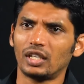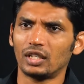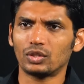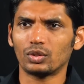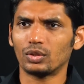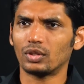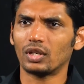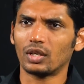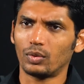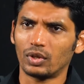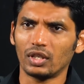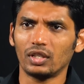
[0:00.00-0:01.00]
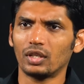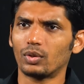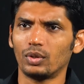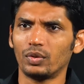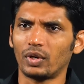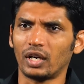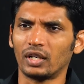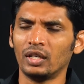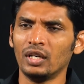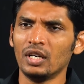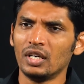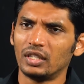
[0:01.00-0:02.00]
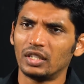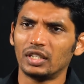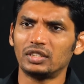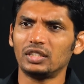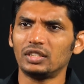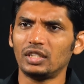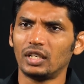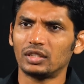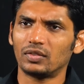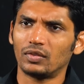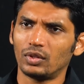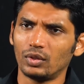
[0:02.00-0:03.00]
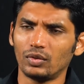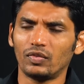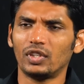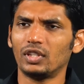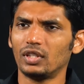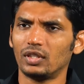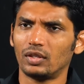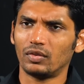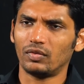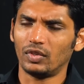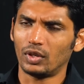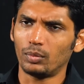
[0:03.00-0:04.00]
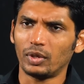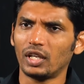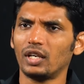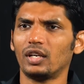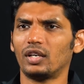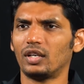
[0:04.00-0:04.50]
ஸ்டேட்டஸுங்கிற ஒரு இதை கொண்டு வராங்க இந்த எஸ்டி ஸ்டேட்டஸ் வந்து வந்து வெறுமனே